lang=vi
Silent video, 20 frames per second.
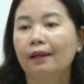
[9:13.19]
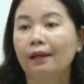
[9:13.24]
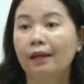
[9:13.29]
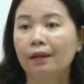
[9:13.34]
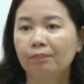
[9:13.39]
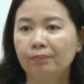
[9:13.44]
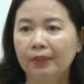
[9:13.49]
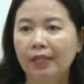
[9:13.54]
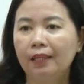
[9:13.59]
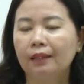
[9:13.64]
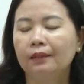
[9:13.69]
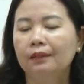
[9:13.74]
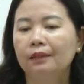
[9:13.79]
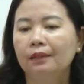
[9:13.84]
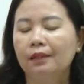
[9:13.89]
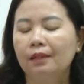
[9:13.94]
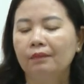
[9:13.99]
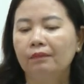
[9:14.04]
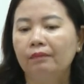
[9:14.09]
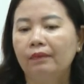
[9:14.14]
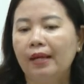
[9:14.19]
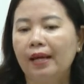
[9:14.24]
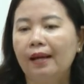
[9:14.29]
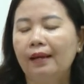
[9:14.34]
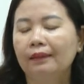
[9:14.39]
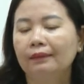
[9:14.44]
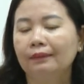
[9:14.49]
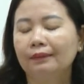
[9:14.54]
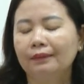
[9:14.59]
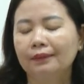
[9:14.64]
cập nhật
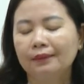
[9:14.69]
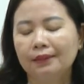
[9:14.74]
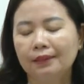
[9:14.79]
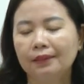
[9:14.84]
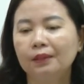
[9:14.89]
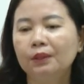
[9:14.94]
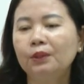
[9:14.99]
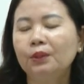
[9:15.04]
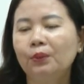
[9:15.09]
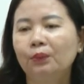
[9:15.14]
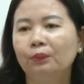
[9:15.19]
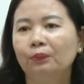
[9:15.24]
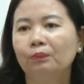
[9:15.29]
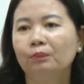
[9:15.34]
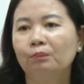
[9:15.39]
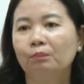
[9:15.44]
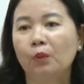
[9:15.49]
và sử dụng